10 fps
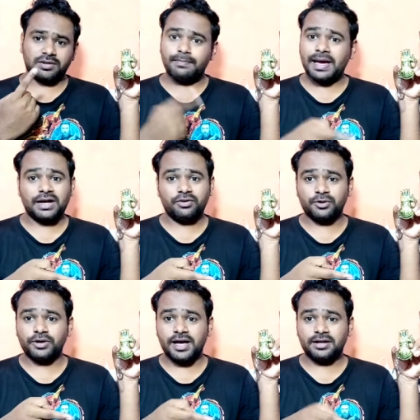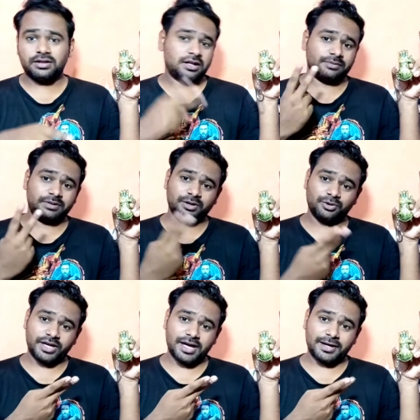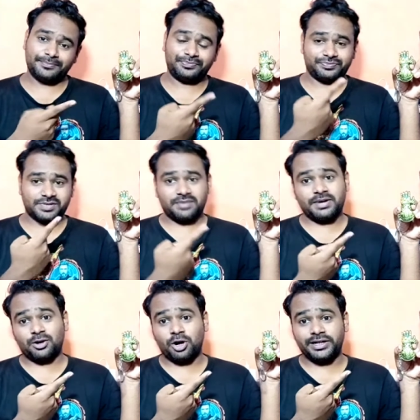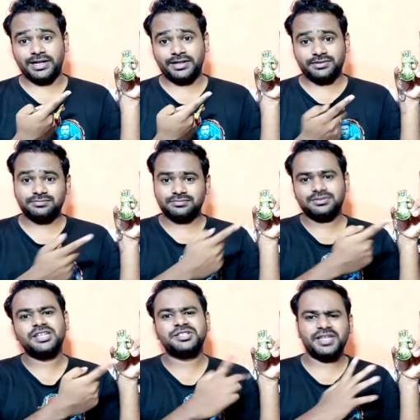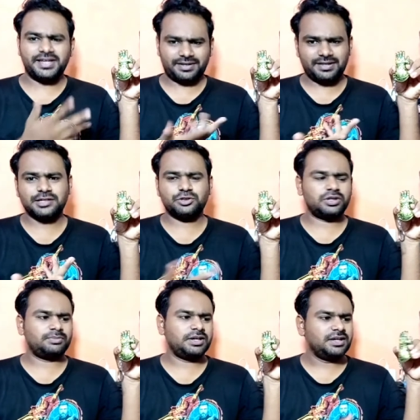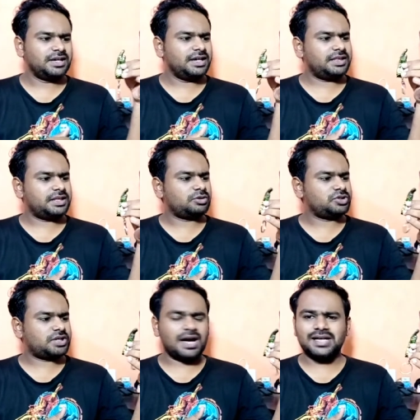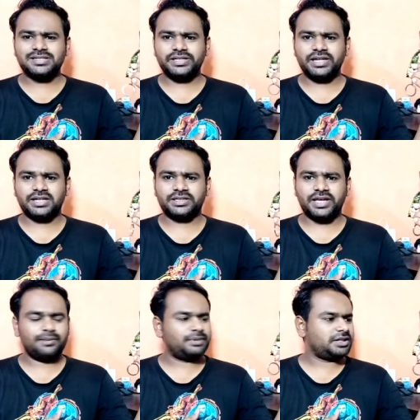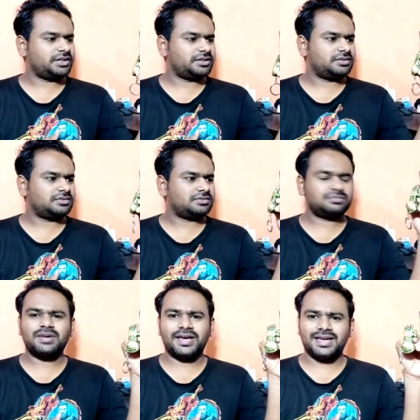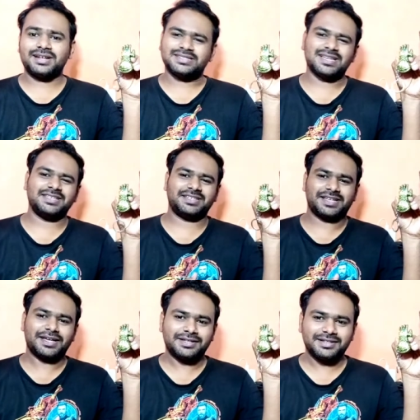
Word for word: बैक कवर हो गया अब ये हो गया हमारा गॉन्टलेट किचन है एक्चुअल में इतना कुछ खास नहीं लगता है बट है यार अच्छा दिखता है